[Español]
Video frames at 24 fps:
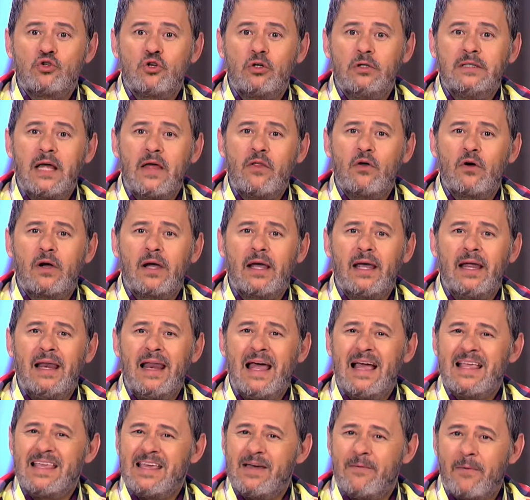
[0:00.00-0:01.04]
soldado que
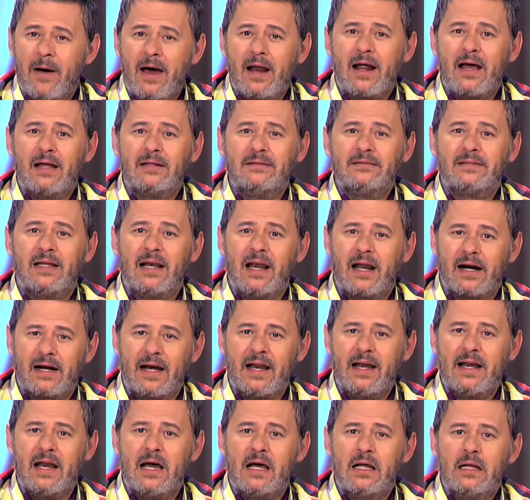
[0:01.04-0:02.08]
la llevara ante la
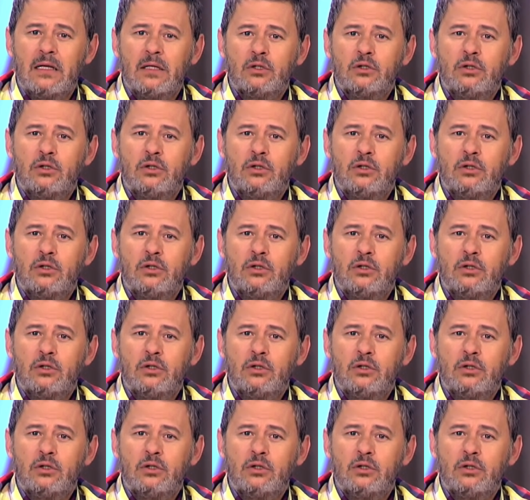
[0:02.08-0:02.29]
reina,